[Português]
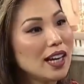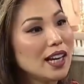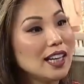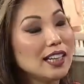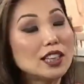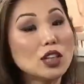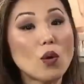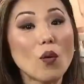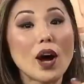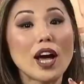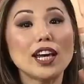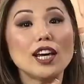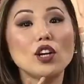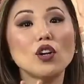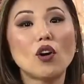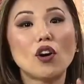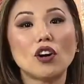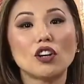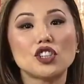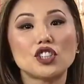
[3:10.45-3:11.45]
Então
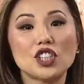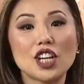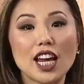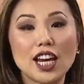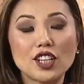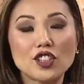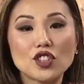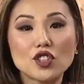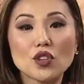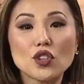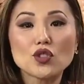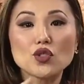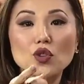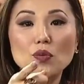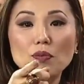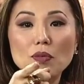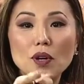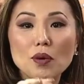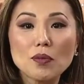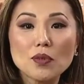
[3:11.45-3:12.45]
aí, ó, gente, nós
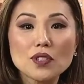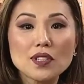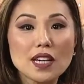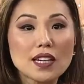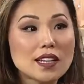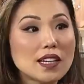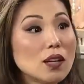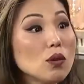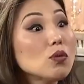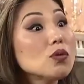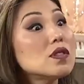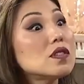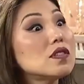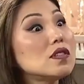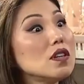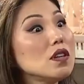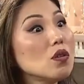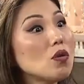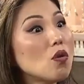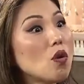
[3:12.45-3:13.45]
somamos aqui os
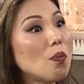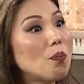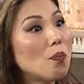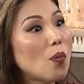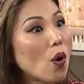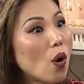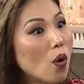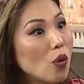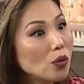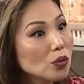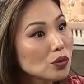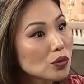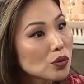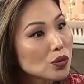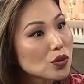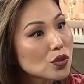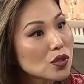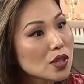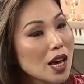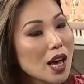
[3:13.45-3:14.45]
cinco
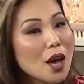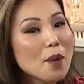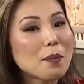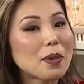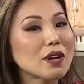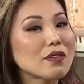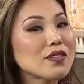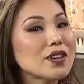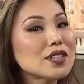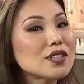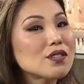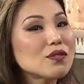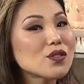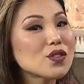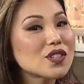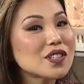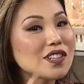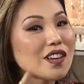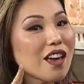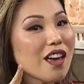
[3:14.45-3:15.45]
pontos para ver se
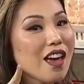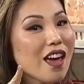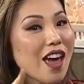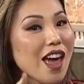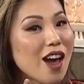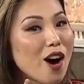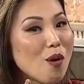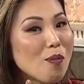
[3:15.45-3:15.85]
você é